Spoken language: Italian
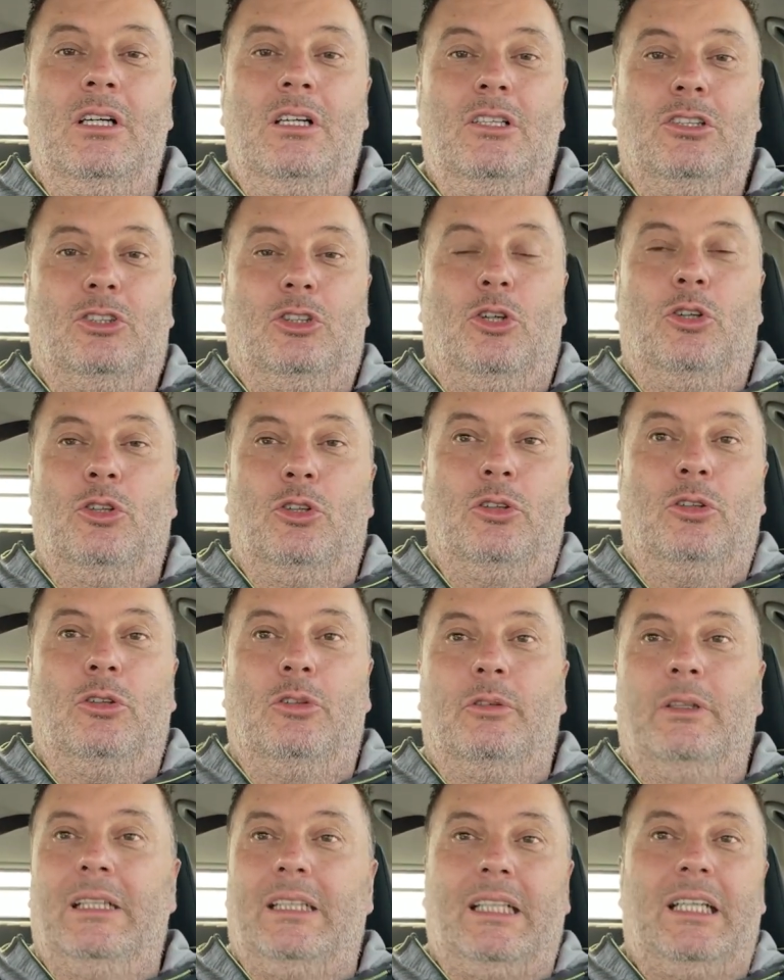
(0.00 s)
sono
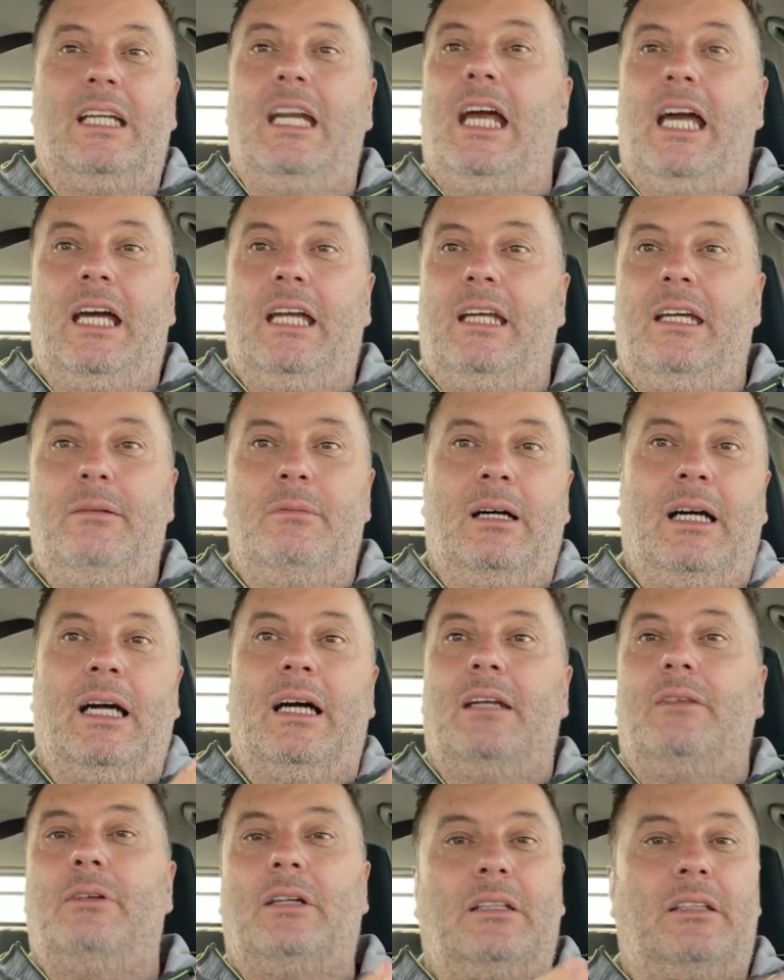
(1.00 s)
vetri neri,
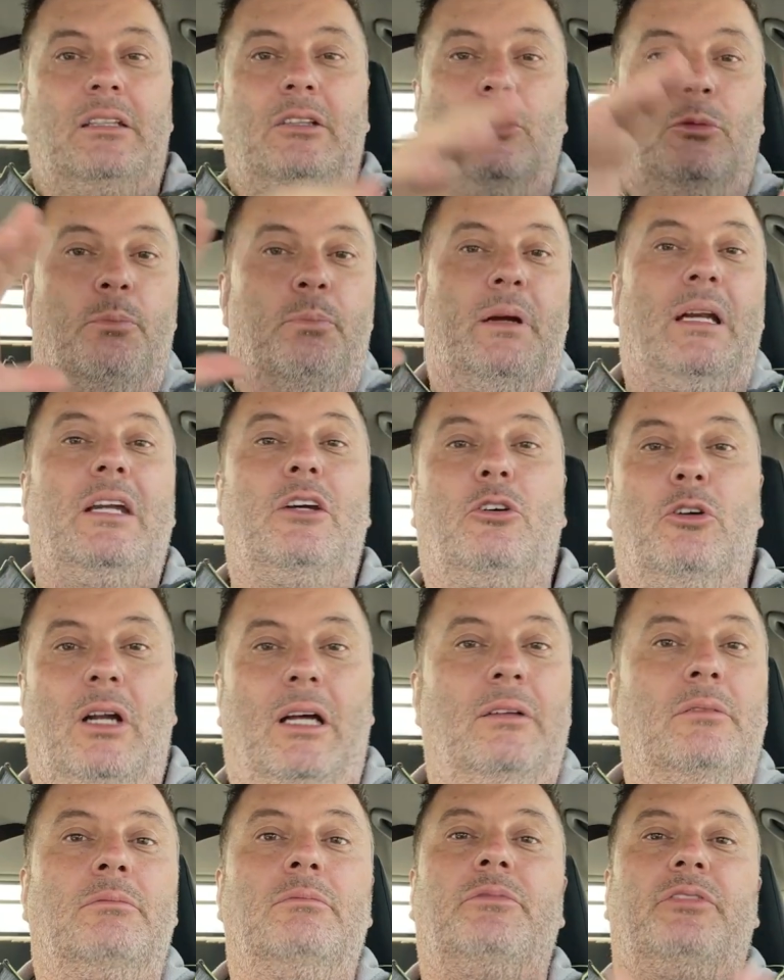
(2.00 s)
magari fatti con pellicola
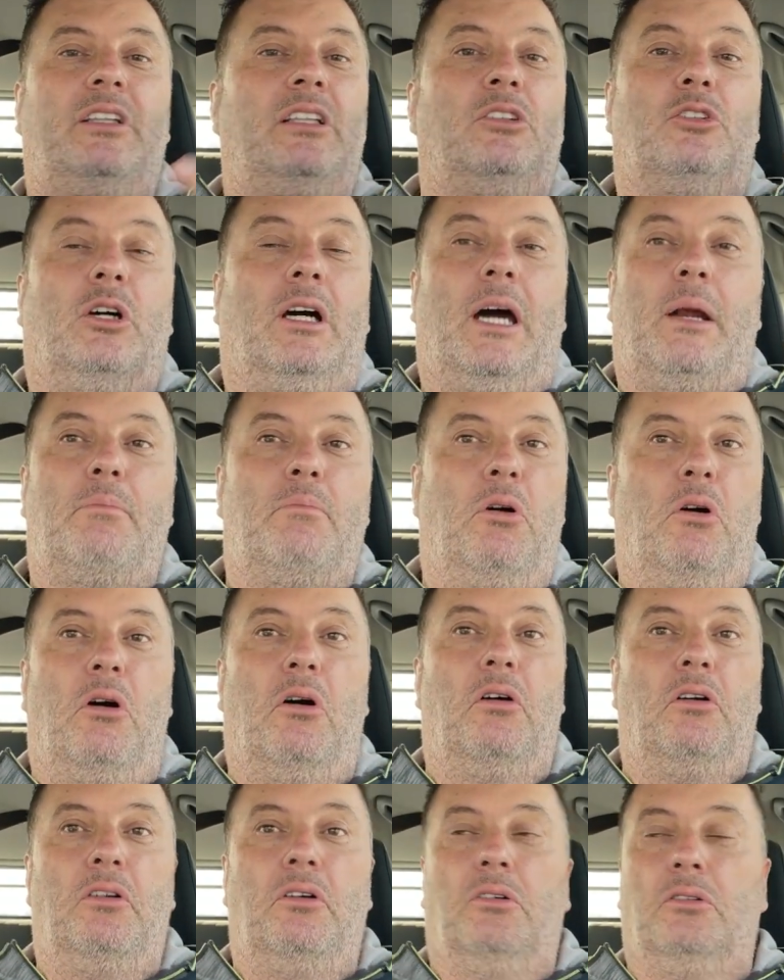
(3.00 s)
in finto
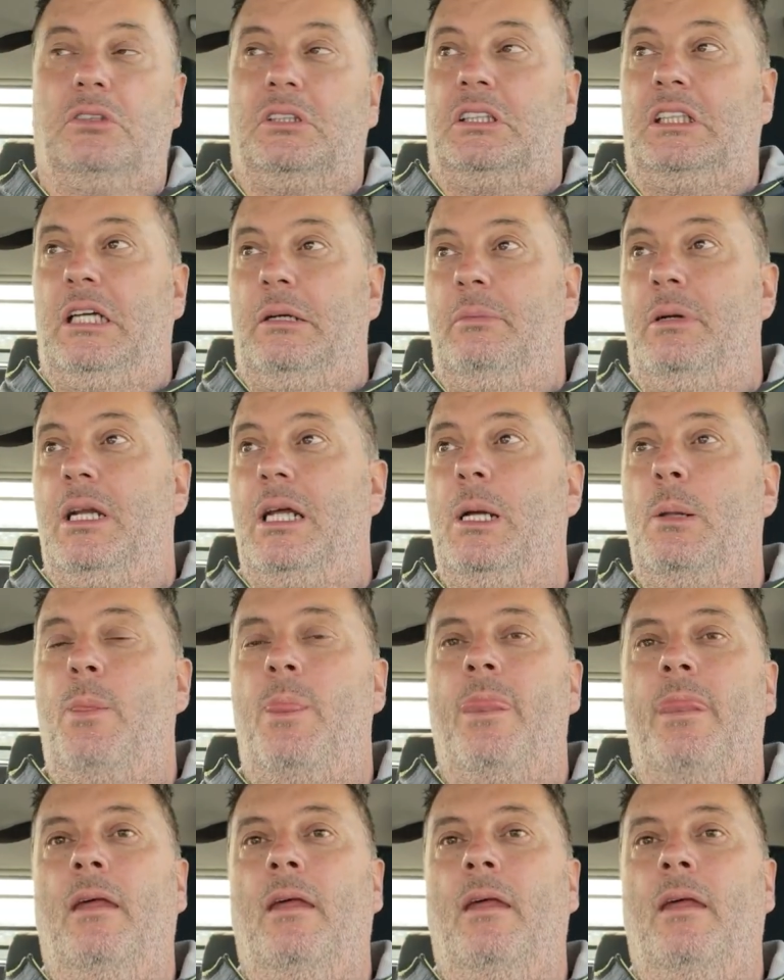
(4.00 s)
carbonio o simile,